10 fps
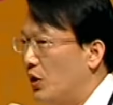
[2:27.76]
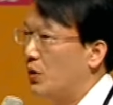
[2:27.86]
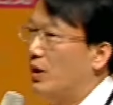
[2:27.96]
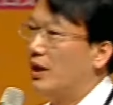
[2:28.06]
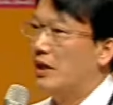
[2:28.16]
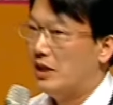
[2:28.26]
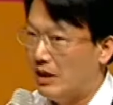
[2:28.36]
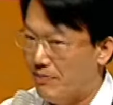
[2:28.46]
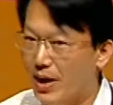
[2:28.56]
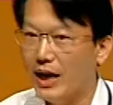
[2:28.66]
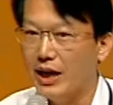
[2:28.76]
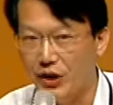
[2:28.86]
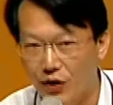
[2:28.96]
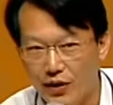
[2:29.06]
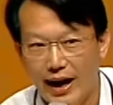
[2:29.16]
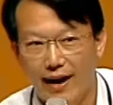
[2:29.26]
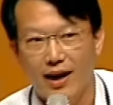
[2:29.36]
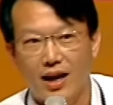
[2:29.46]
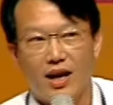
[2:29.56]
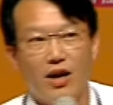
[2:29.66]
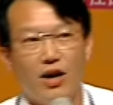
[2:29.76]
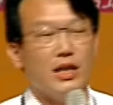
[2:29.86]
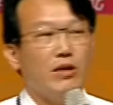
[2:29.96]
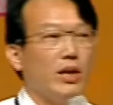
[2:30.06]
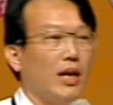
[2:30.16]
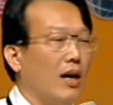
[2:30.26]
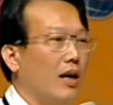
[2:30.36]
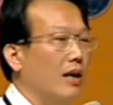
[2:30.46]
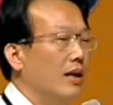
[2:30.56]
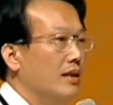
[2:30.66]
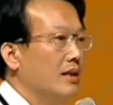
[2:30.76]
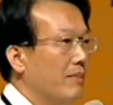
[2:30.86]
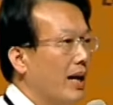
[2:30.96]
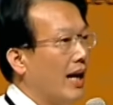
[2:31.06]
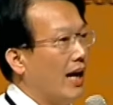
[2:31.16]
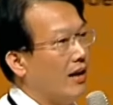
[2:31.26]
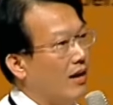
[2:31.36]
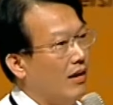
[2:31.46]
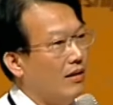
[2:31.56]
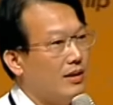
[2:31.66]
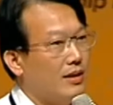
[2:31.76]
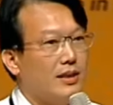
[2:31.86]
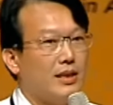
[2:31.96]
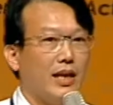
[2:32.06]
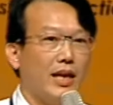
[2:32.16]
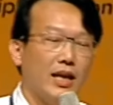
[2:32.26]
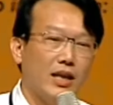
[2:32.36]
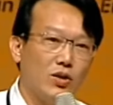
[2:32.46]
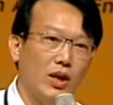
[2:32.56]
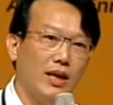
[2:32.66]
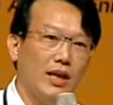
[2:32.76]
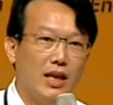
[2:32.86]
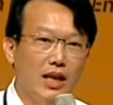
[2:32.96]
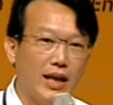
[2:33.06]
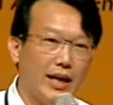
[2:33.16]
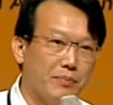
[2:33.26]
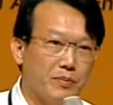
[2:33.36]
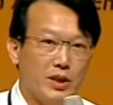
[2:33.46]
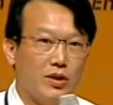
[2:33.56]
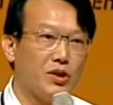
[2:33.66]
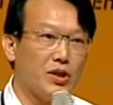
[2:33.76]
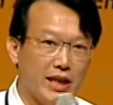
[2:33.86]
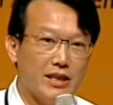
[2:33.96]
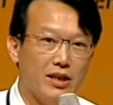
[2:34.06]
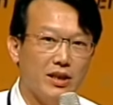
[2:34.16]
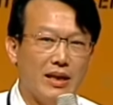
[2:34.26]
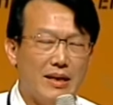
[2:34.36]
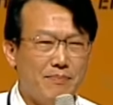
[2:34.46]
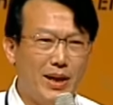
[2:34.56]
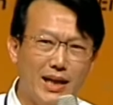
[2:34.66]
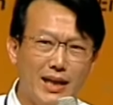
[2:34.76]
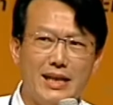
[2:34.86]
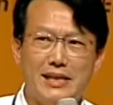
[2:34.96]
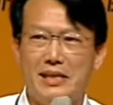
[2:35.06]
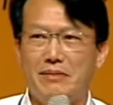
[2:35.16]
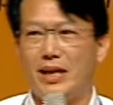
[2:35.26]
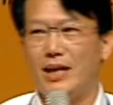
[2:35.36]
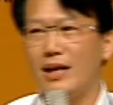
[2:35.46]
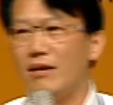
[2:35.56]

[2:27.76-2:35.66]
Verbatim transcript: 好是莫用啦。吼，因为吼，即摆人吼，即个对语言毋是讲足清楚的，别人的囝死袂